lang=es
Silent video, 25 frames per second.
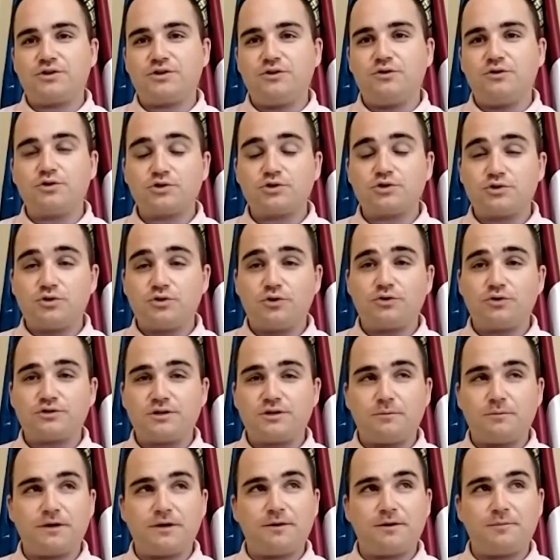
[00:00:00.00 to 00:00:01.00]
los
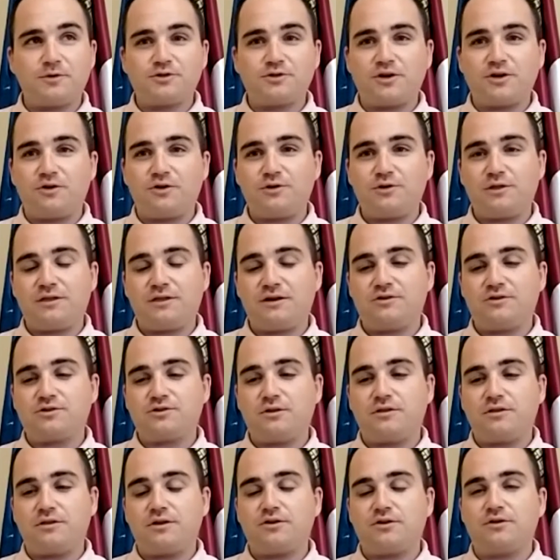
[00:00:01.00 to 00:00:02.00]
toros que van a protagonizar
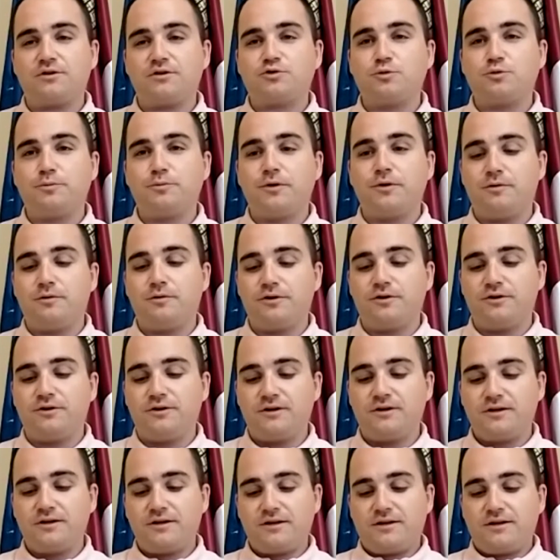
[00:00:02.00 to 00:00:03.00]
los encierros de su
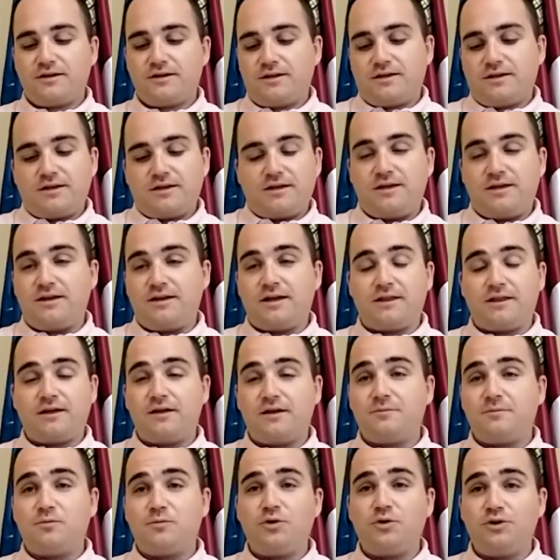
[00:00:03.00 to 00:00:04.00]
pueblo y
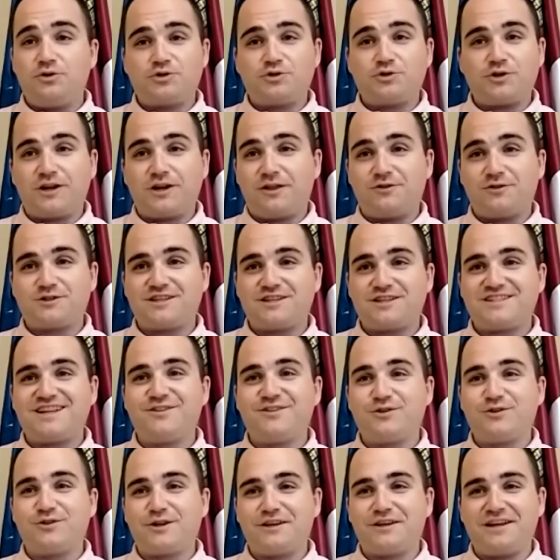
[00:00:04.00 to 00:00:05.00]
nada, y muy ilusionados,
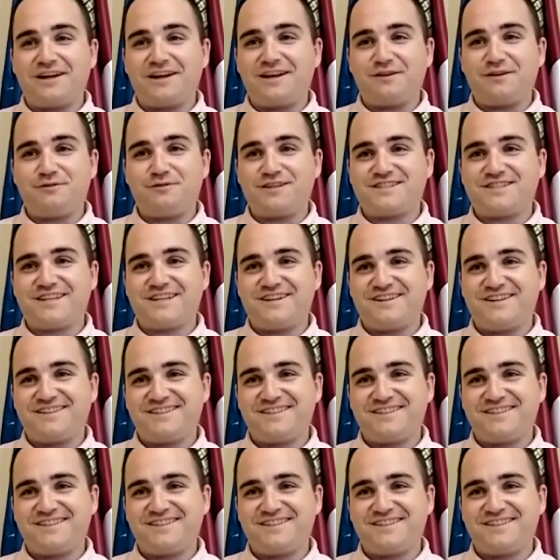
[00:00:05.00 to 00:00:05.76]
deseando que llegue la fecha.